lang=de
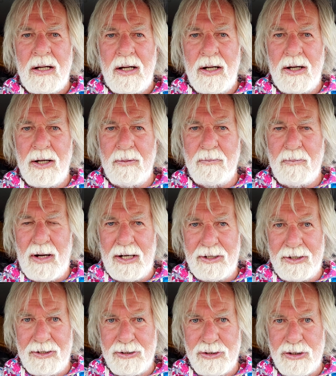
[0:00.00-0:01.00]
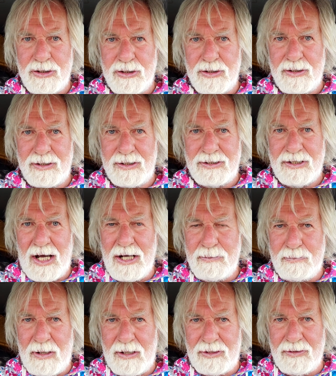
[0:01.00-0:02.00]
äh, meinen
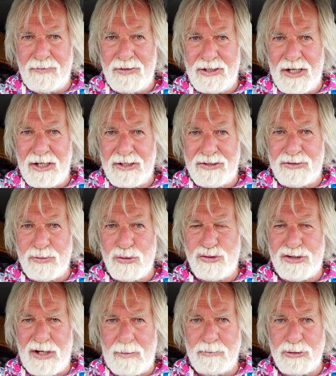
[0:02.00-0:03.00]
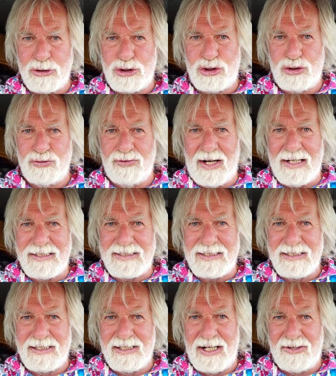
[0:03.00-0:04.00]
Kitebacke wieder
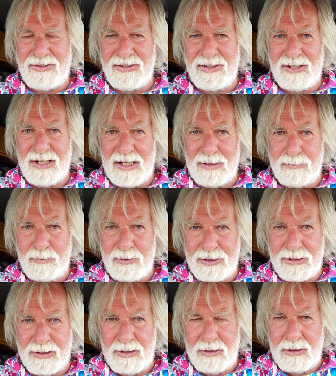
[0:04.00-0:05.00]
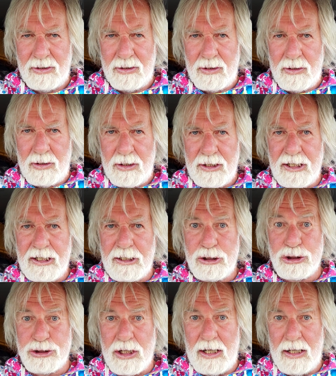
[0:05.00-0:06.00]
zusammenschweißen lassen kann mit
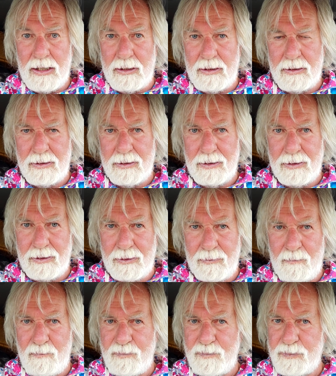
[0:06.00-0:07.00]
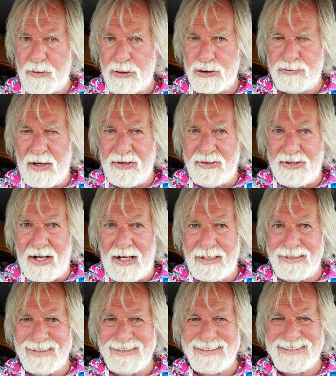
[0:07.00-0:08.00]

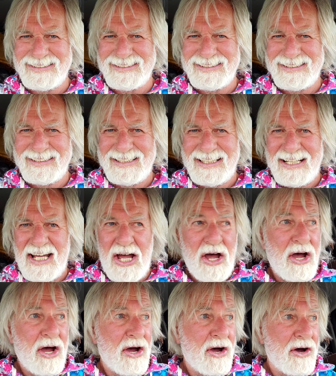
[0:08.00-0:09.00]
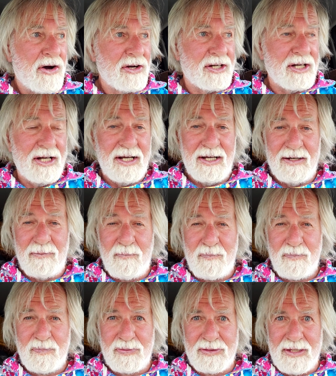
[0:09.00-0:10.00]
Edelstahlschweißerei. Äh, okay,
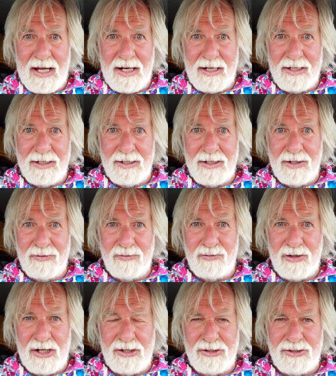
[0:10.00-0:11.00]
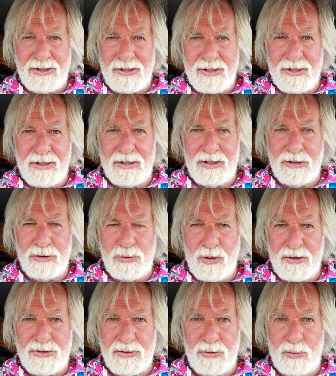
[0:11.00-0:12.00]
dann werde ich äh, in
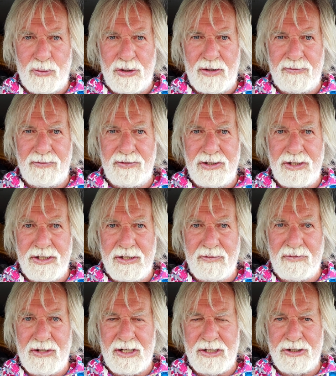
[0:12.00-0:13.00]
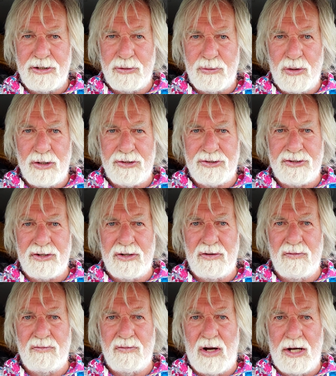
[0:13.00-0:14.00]
Kürze oder wir werden in
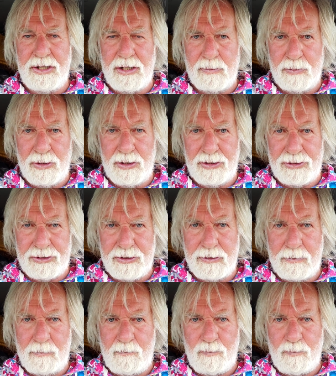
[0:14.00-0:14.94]
Kürze weiter berichten.